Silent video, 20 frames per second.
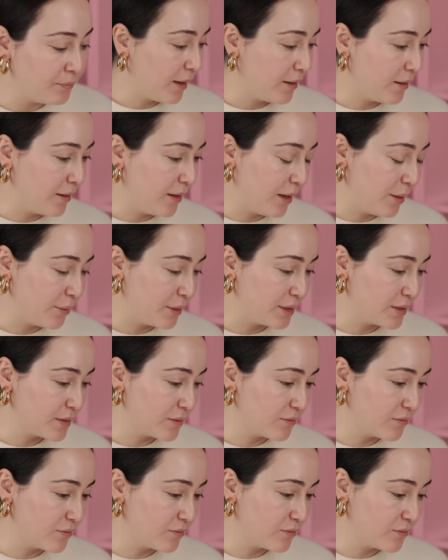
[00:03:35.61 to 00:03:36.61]
Äh, aber
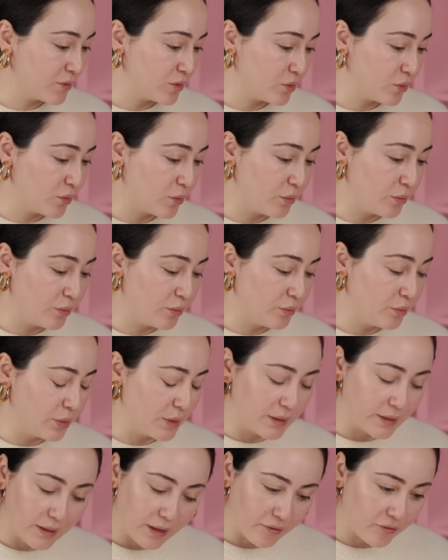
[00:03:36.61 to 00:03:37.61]
so bin
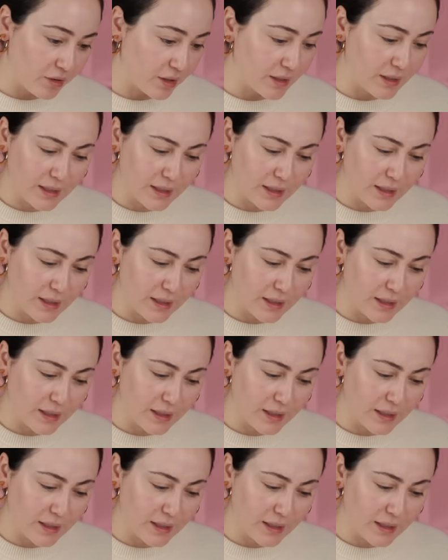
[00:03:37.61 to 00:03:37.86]
ich einfach